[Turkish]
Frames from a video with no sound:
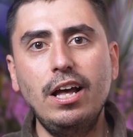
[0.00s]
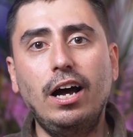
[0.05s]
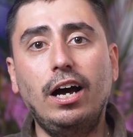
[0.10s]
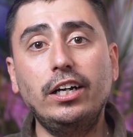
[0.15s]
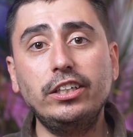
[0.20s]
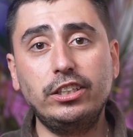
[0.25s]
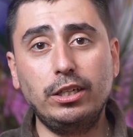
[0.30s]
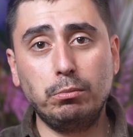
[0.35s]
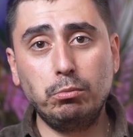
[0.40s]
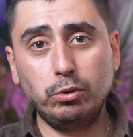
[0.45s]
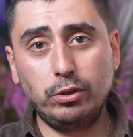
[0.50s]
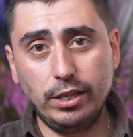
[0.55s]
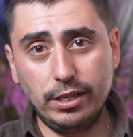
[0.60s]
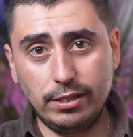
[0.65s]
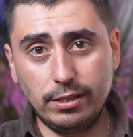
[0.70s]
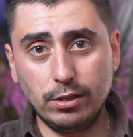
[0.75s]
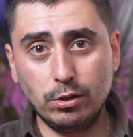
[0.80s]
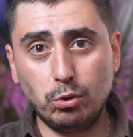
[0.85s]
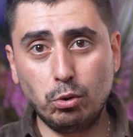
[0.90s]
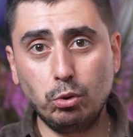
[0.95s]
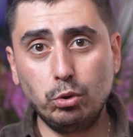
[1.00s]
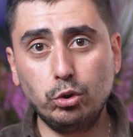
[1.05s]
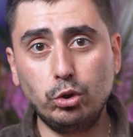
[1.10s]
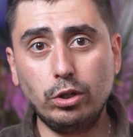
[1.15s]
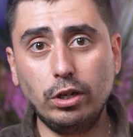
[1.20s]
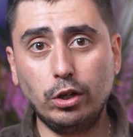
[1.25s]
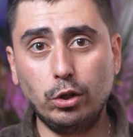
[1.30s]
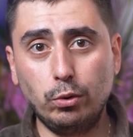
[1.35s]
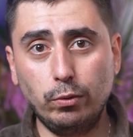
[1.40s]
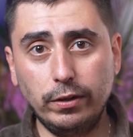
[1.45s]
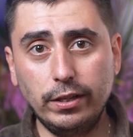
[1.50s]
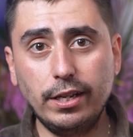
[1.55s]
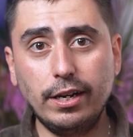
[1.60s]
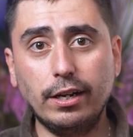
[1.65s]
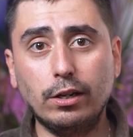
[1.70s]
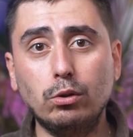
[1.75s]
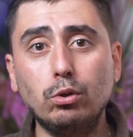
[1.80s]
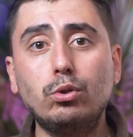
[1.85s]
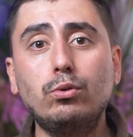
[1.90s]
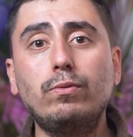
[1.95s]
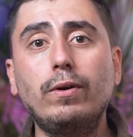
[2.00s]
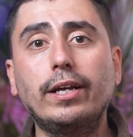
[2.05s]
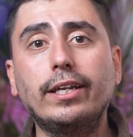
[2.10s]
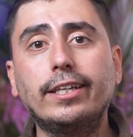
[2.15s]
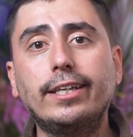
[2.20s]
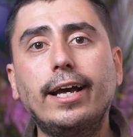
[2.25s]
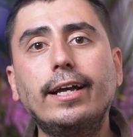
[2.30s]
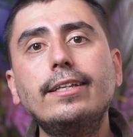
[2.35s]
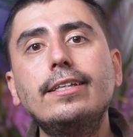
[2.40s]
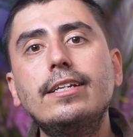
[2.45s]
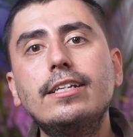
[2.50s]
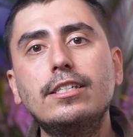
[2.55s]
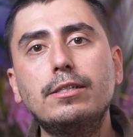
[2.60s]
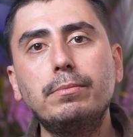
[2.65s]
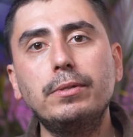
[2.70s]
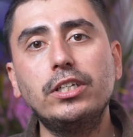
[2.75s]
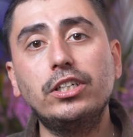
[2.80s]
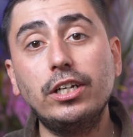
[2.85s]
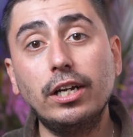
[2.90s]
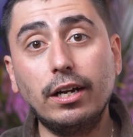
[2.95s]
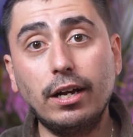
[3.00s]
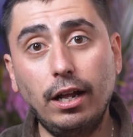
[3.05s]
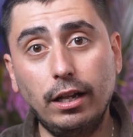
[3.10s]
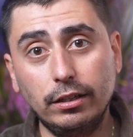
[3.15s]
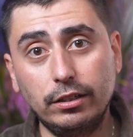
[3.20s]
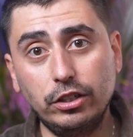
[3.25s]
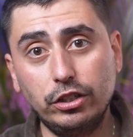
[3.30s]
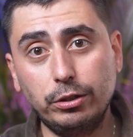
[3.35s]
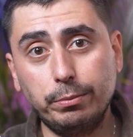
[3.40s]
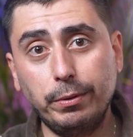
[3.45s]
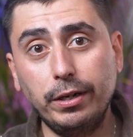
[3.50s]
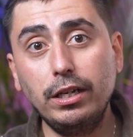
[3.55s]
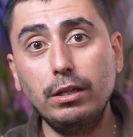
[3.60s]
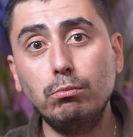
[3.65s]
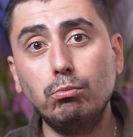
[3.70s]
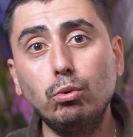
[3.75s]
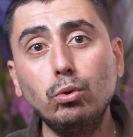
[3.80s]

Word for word: Ancak bu testin sonucuna güvenerek lütfen kendiniz bir işe kalkışmayın.